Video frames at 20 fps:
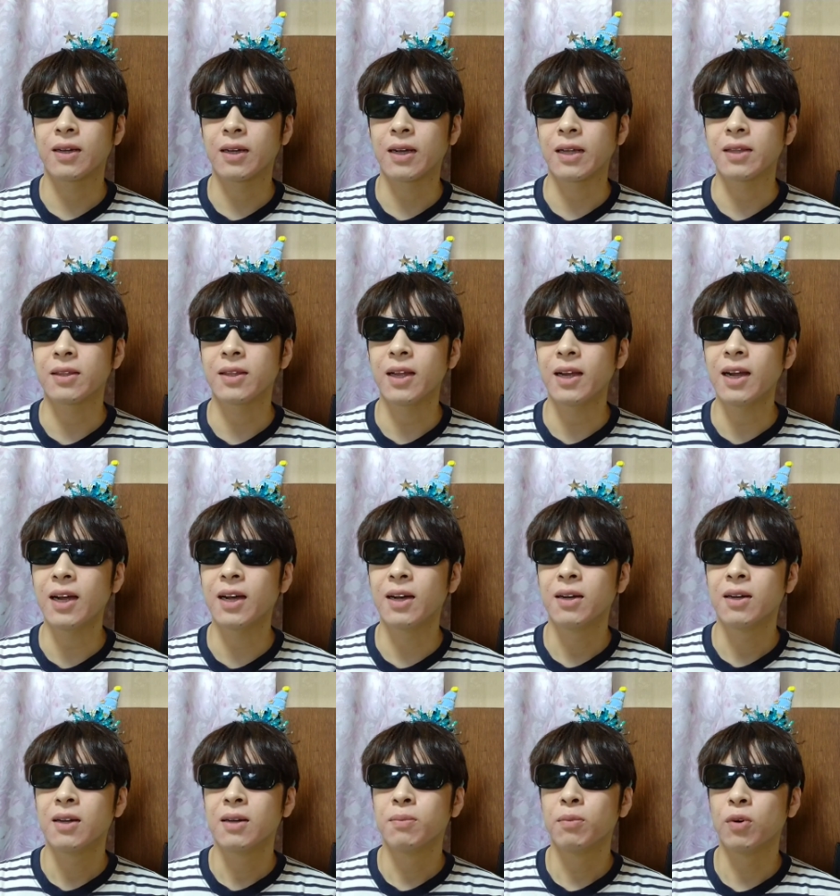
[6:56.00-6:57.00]
買った
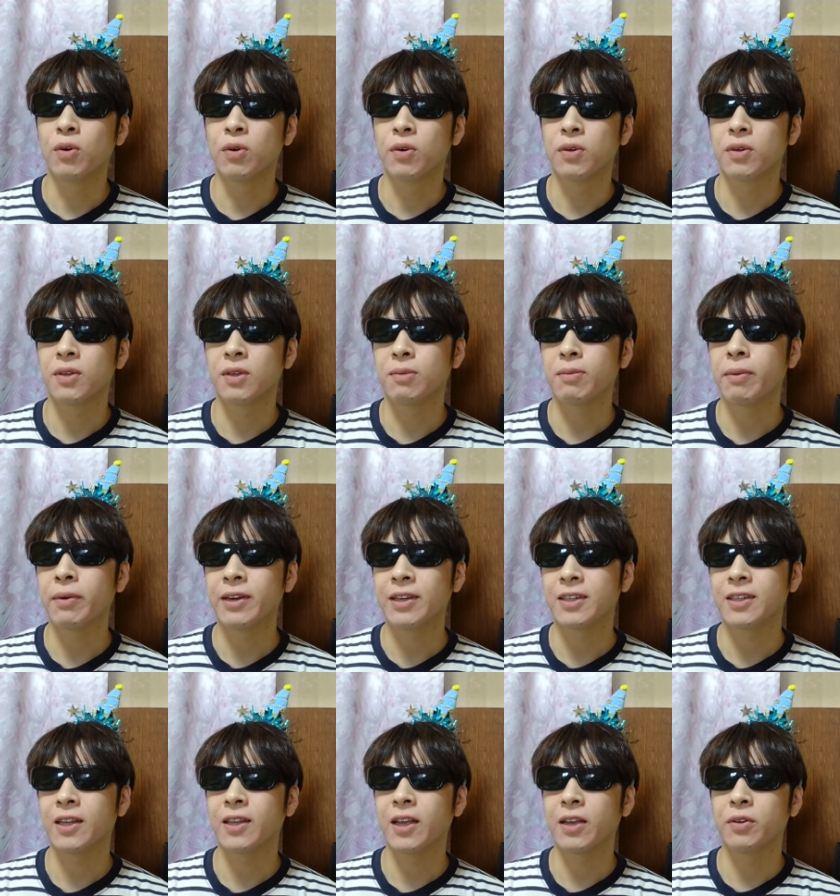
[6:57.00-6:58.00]
ら、もう今まで
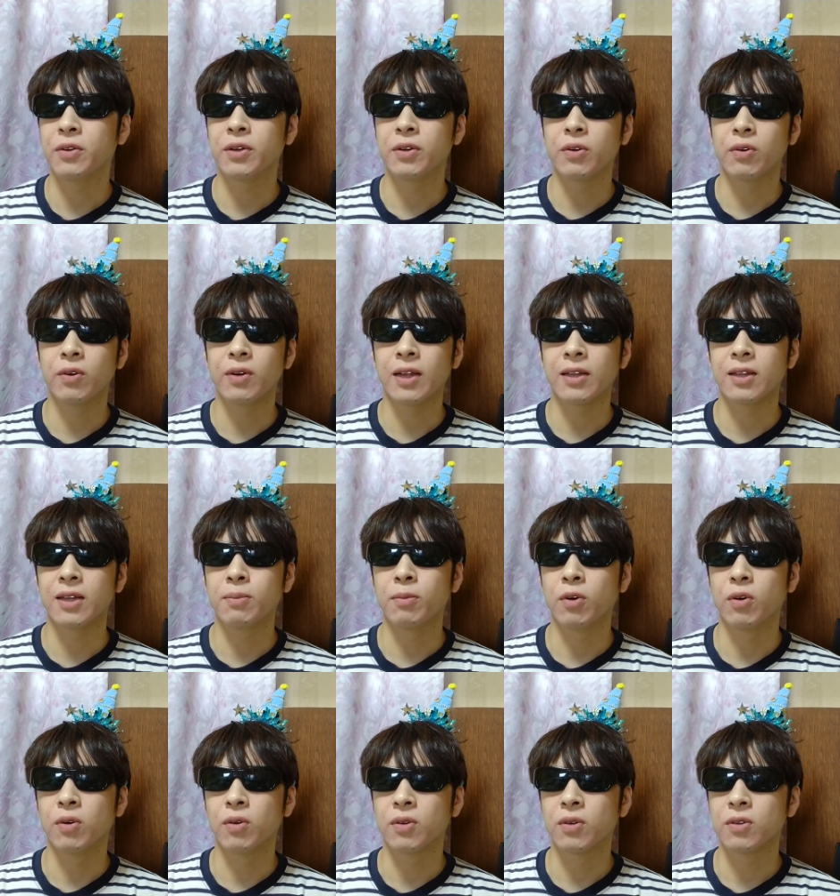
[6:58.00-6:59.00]
着てたユニクロなんて
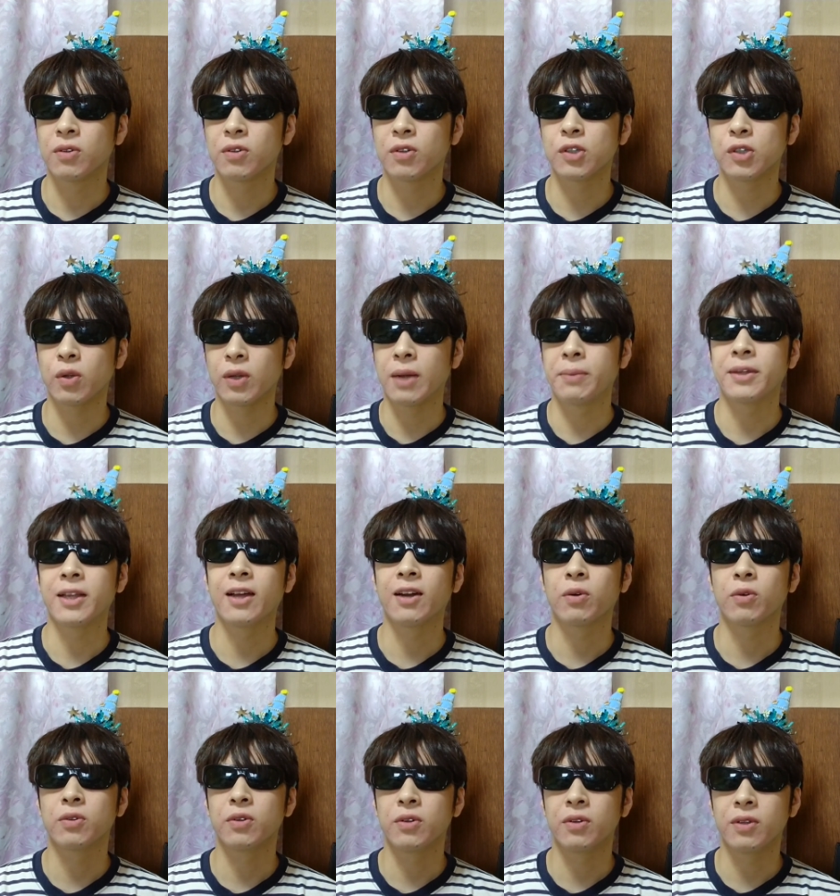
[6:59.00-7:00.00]
もうクソだみたいな
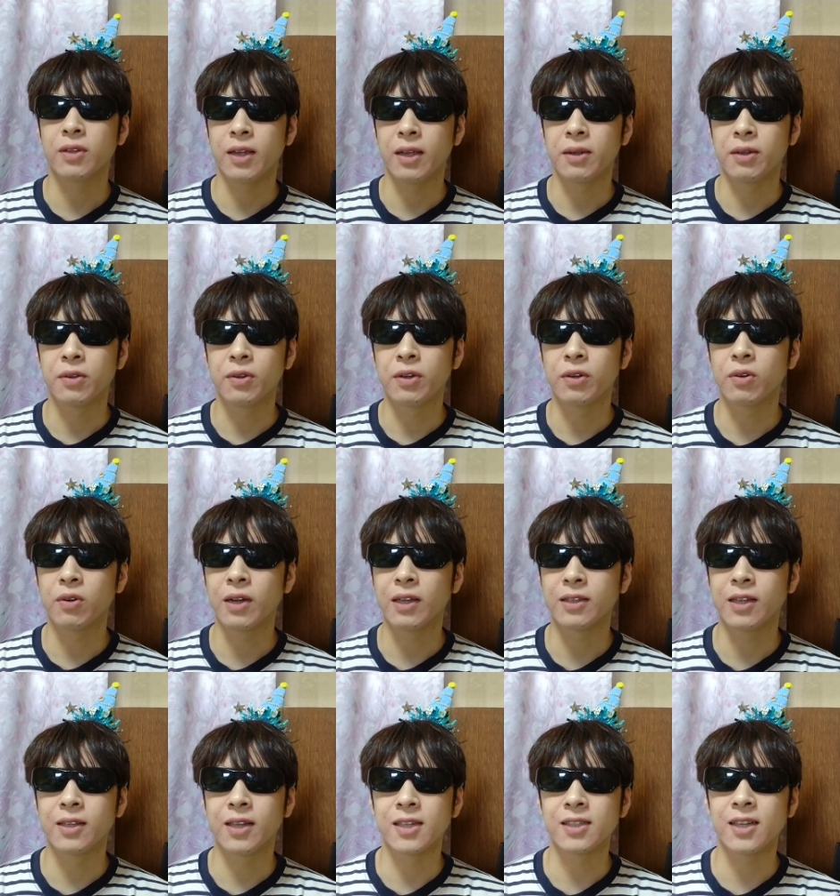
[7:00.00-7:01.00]
こと言って、ユニクロなん
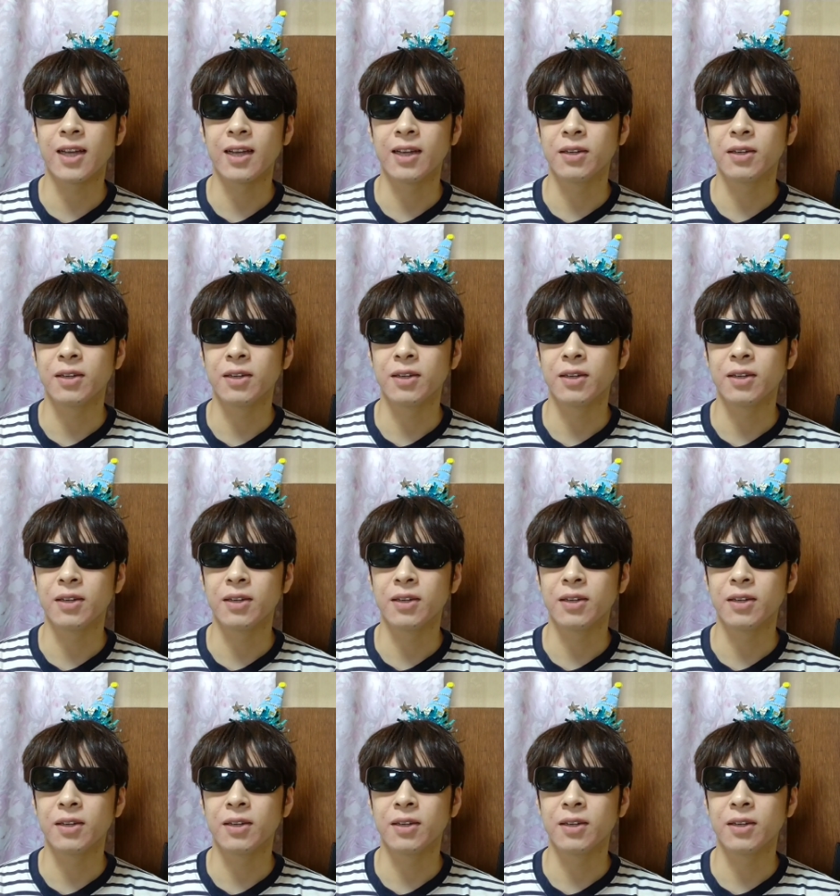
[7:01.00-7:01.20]
てダサ